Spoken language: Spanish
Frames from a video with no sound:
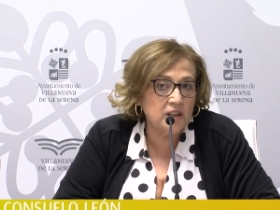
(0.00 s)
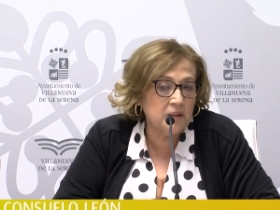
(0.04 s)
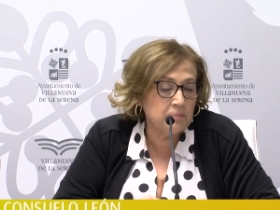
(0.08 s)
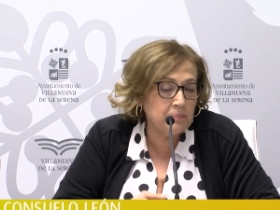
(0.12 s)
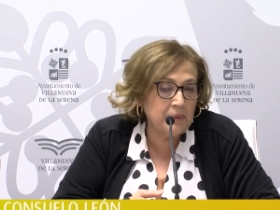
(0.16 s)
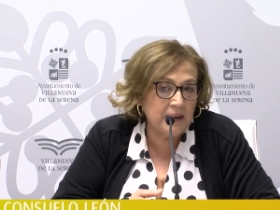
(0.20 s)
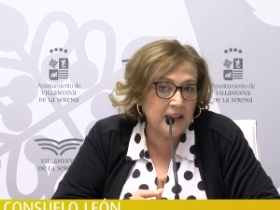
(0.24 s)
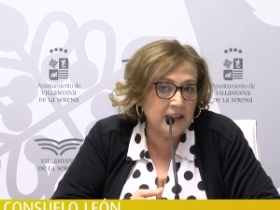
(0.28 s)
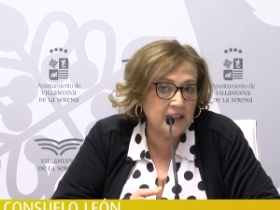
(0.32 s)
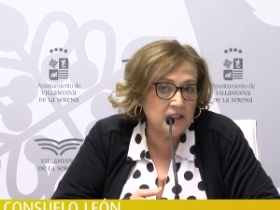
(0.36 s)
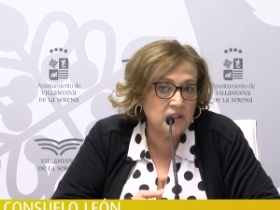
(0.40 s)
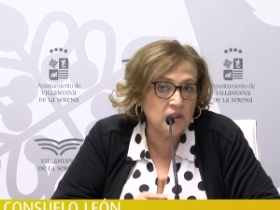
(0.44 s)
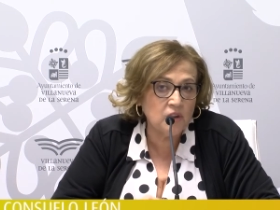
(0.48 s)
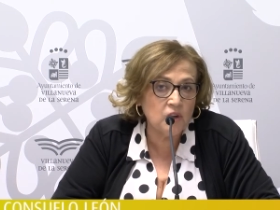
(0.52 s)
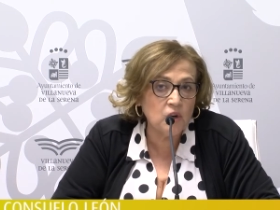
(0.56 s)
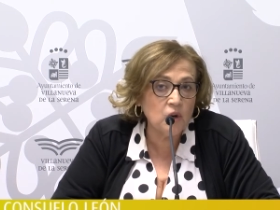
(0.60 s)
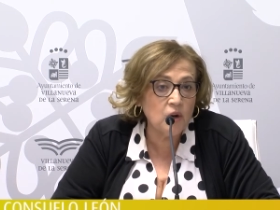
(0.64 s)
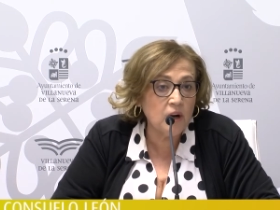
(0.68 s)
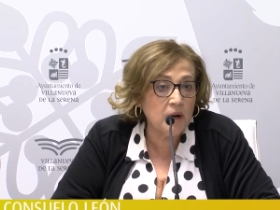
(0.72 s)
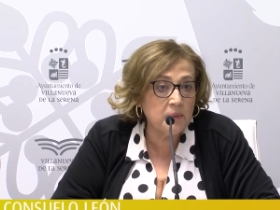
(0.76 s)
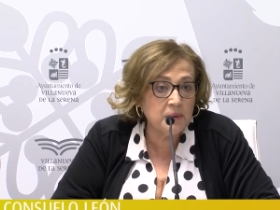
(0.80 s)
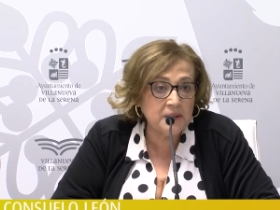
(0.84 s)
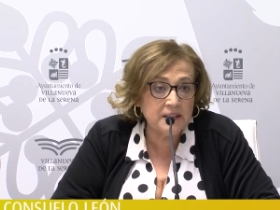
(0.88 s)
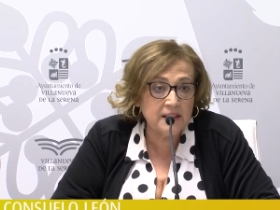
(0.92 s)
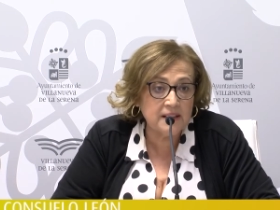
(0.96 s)
para que todos
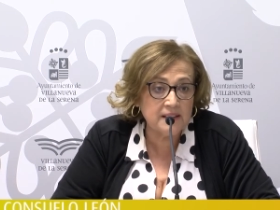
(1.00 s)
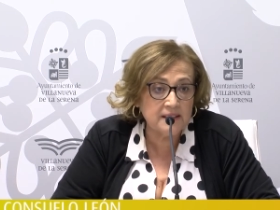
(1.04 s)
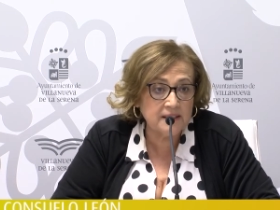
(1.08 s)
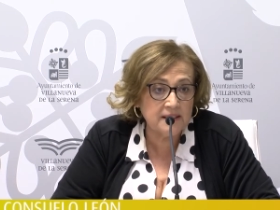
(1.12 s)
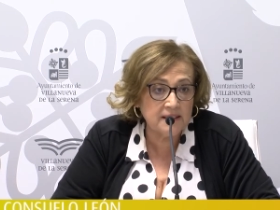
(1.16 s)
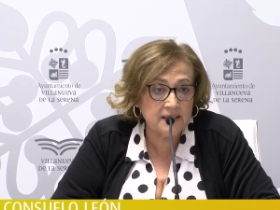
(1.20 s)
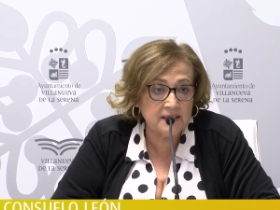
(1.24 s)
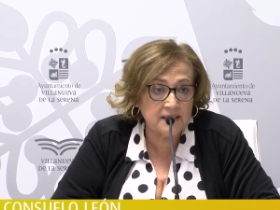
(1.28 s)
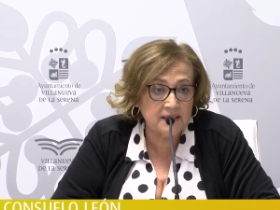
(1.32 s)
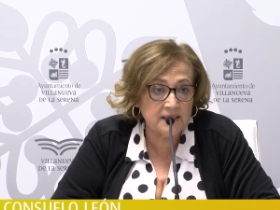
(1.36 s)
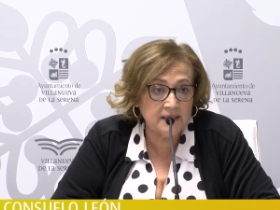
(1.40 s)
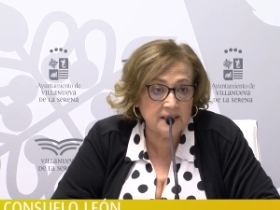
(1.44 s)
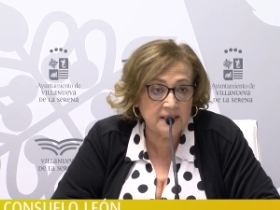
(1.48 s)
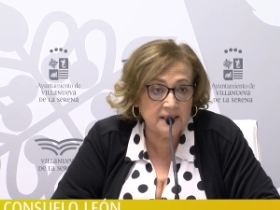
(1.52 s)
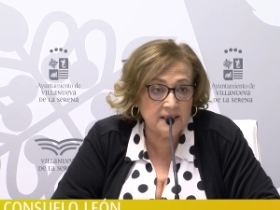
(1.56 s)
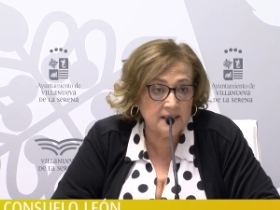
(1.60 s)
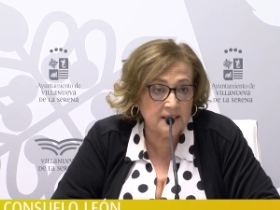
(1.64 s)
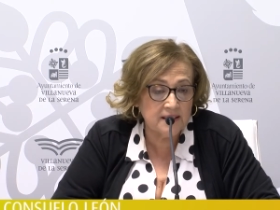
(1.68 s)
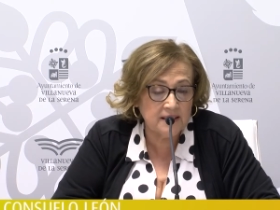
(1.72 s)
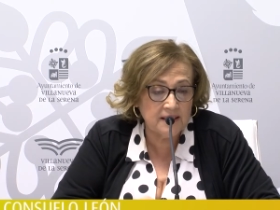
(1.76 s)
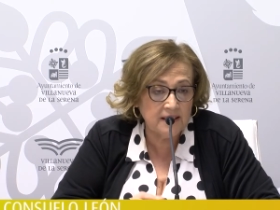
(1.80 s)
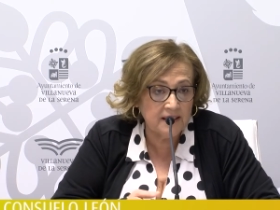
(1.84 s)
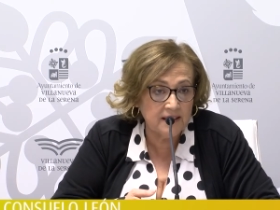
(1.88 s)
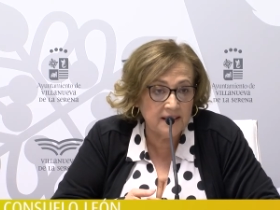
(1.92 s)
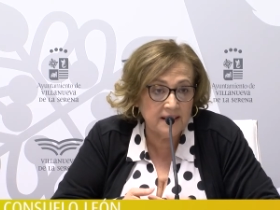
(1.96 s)
los habitantes que
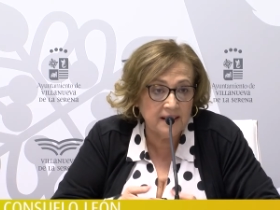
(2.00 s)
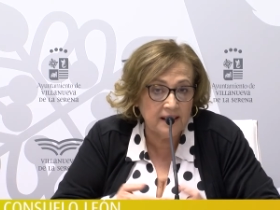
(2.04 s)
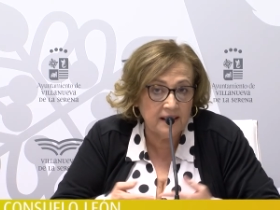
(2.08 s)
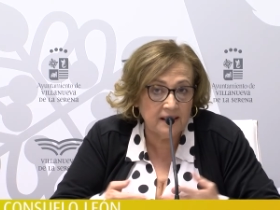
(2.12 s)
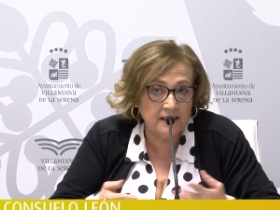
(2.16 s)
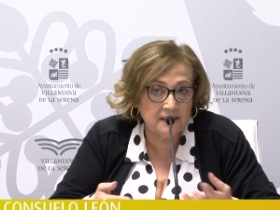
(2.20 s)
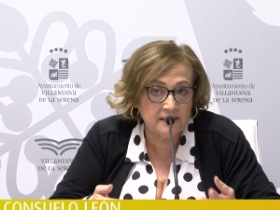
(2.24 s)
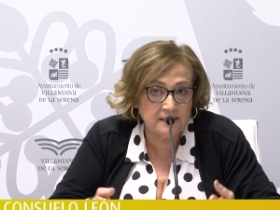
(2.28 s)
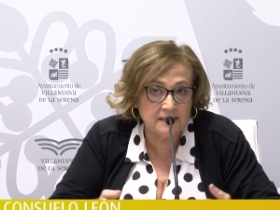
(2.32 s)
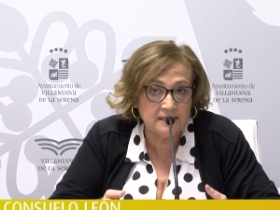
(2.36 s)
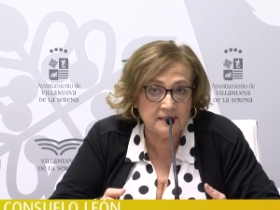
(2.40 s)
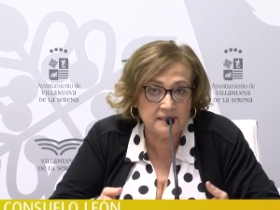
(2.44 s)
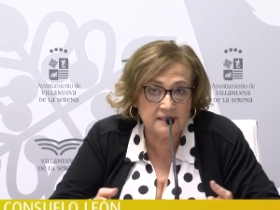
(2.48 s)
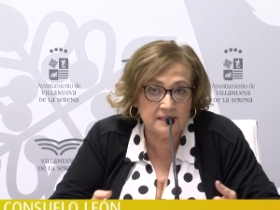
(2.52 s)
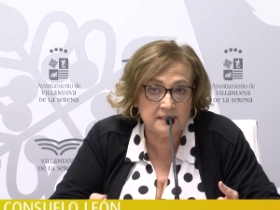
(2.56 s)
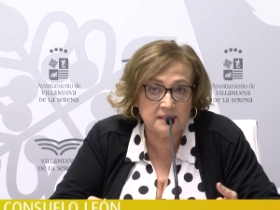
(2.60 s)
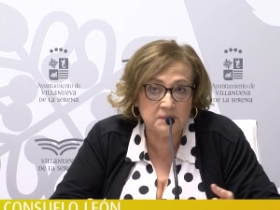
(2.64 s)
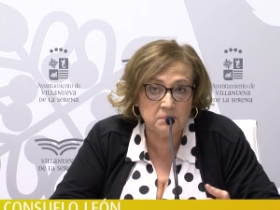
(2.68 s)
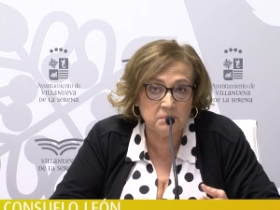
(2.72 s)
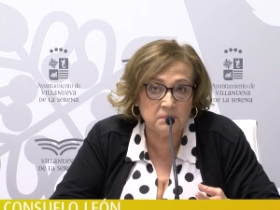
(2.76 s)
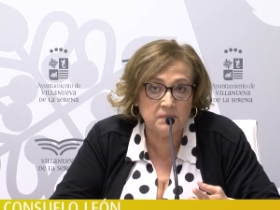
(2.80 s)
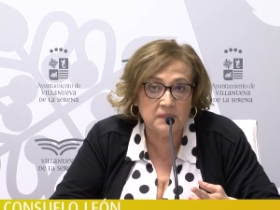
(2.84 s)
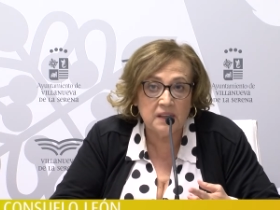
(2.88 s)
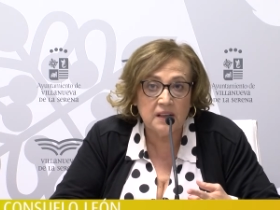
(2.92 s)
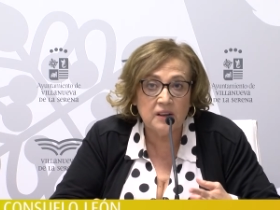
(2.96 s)

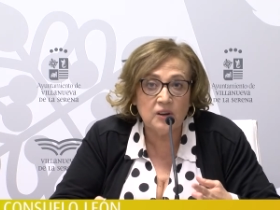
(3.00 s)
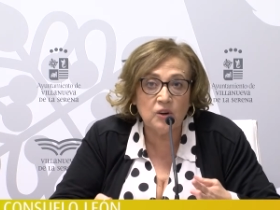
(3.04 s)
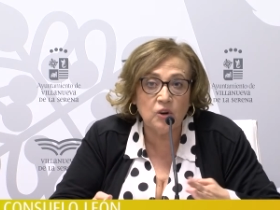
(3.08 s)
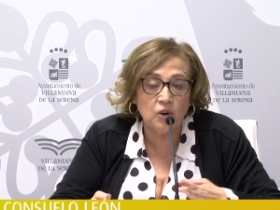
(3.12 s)
quieran